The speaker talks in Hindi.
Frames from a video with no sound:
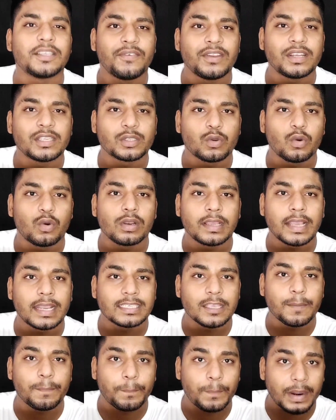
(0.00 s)
सिविल स्कोर
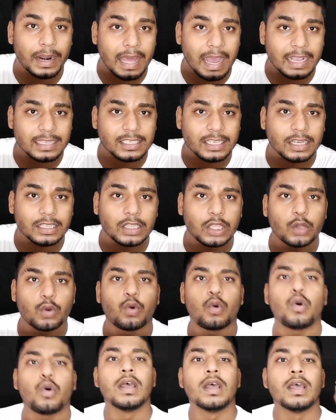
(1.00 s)
कैसे बढ़ा सकते
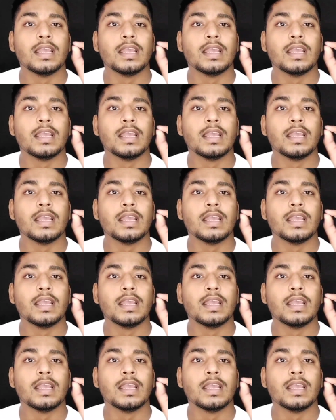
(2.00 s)
हो